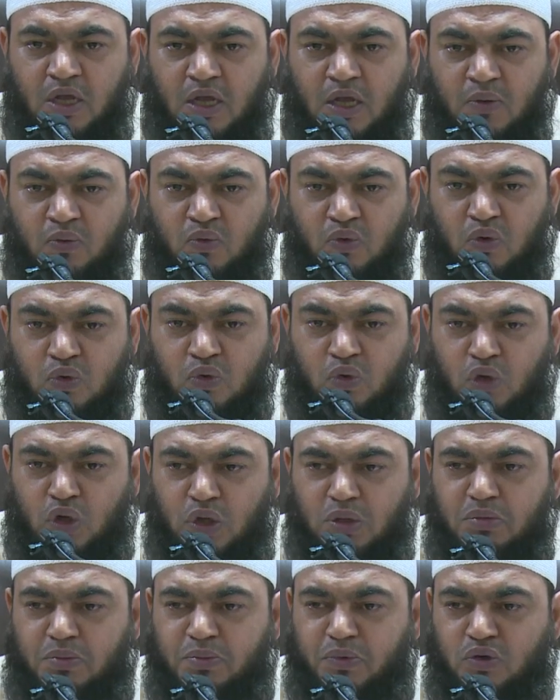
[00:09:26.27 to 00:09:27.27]
वो
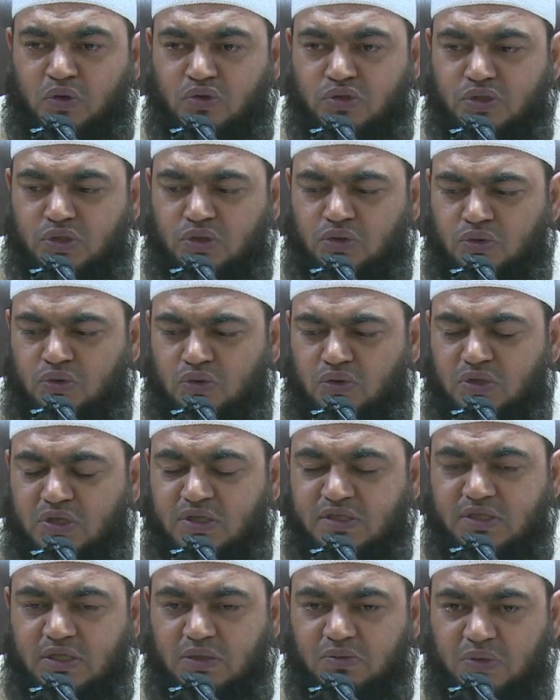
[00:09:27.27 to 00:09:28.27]
कोई भी पड़ोसी हो
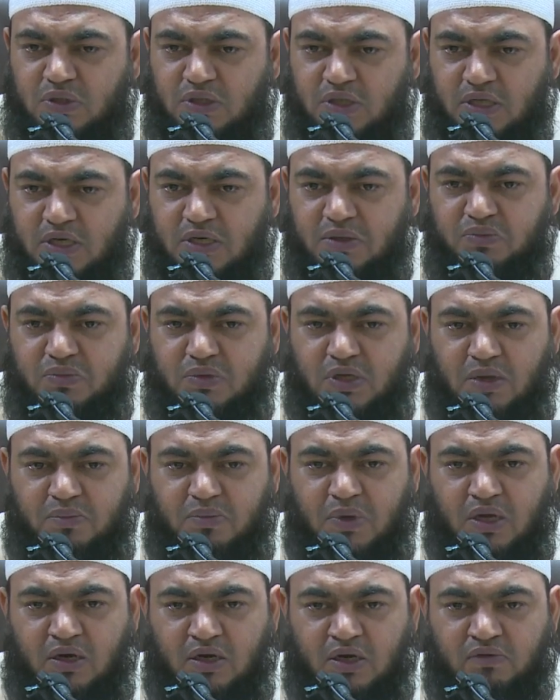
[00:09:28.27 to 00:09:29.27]
किसी भी धर्म का
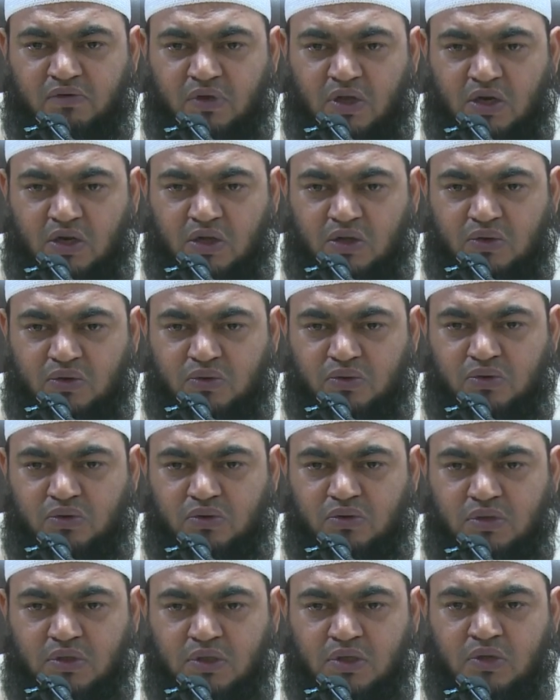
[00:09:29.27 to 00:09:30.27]
मानने वाला हो
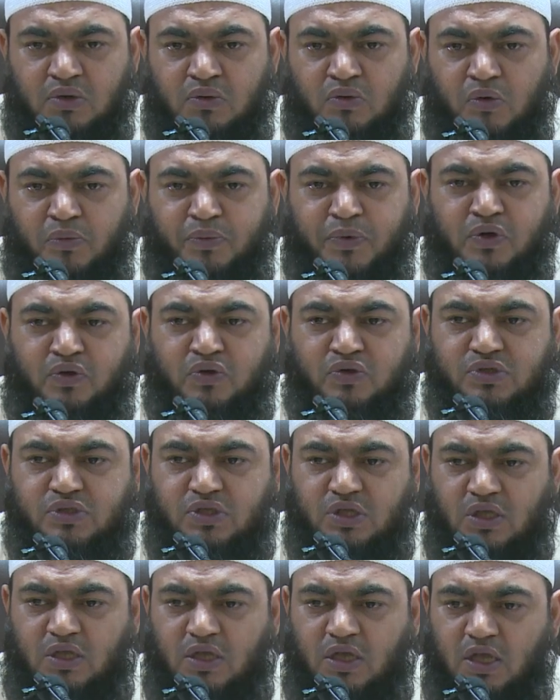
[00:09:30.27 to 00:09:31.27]
वो
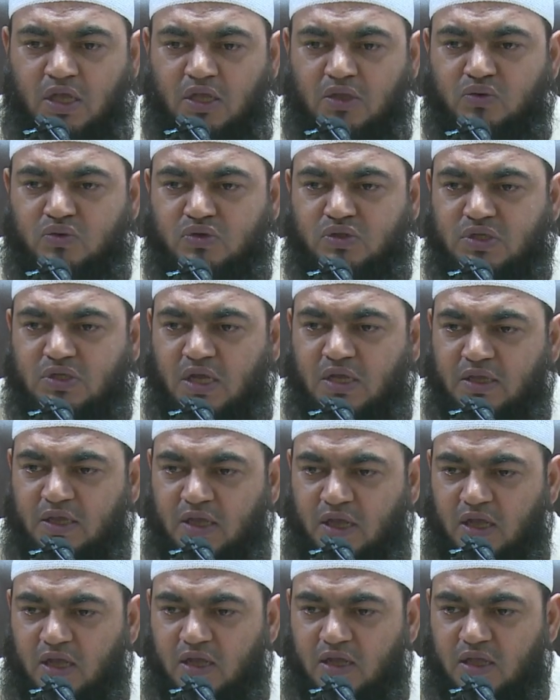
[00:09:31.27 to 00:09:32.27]
पड़ोसी है तो उसका ये
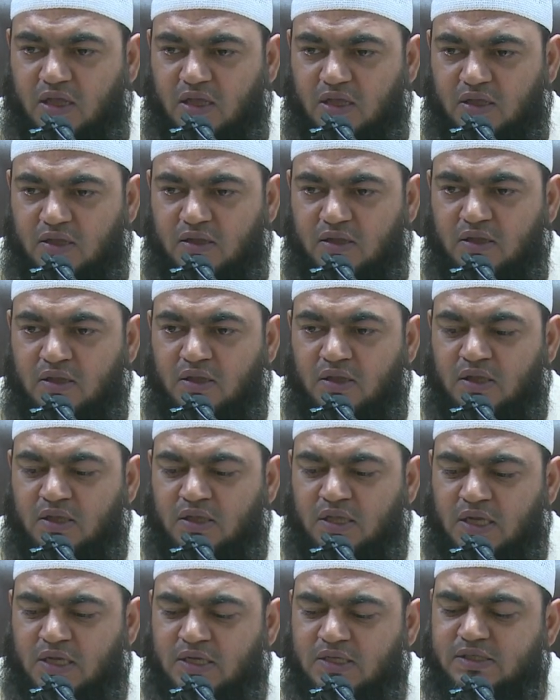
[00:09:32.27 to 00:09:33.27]
हक है
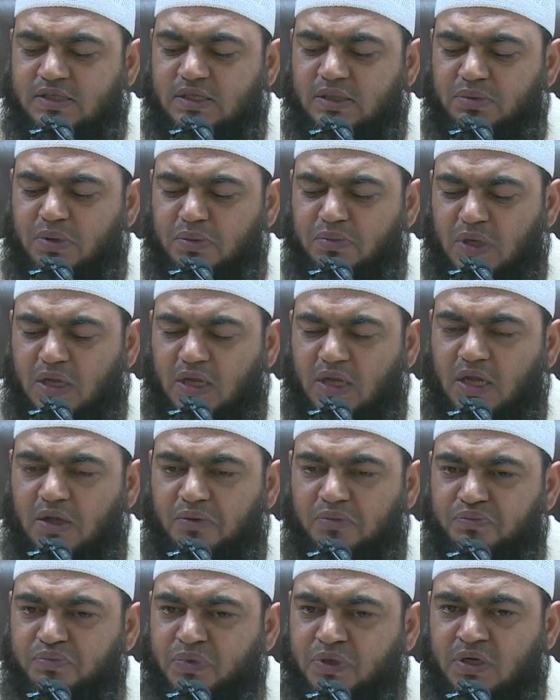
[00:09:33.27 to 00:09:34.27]
या किसी भी
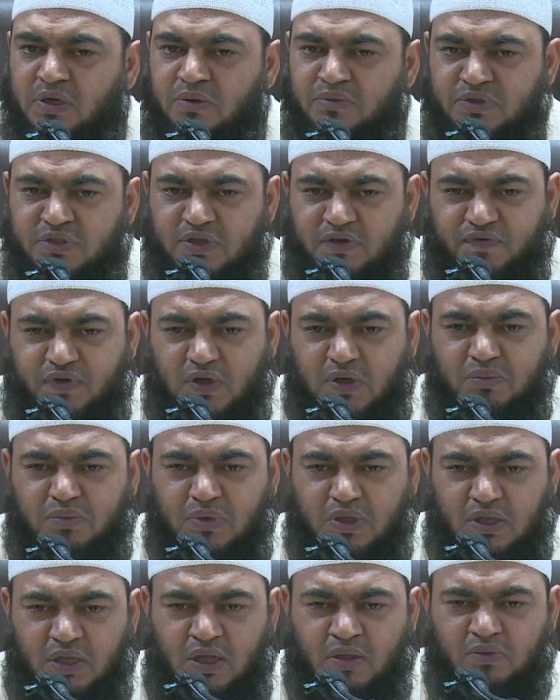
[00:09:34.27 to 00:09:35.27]
मकाम पर हम सफ़र
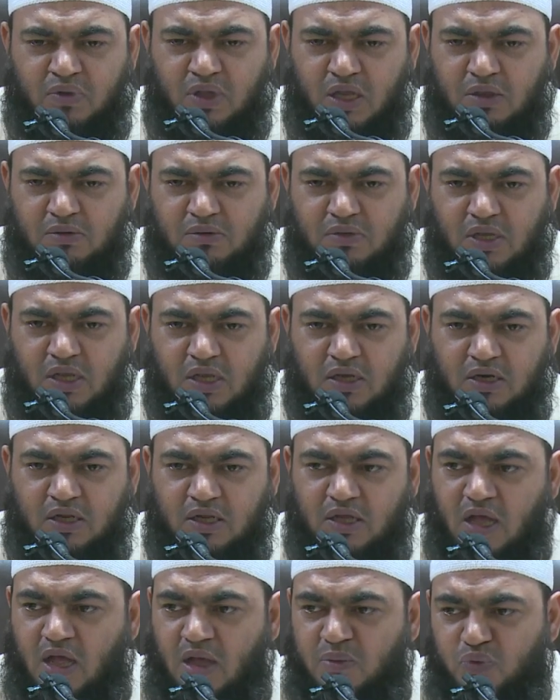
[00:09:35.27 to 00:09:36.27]
में हैं हमको एक
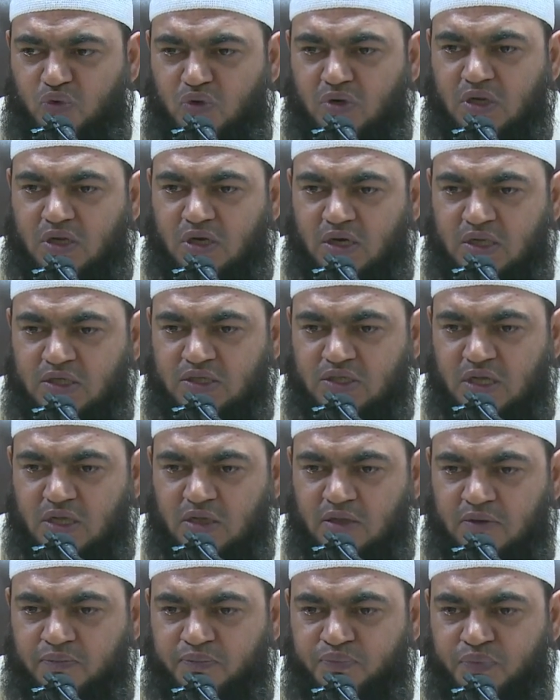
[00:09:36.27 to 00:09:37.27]
निगाह हमको रखना चाहिए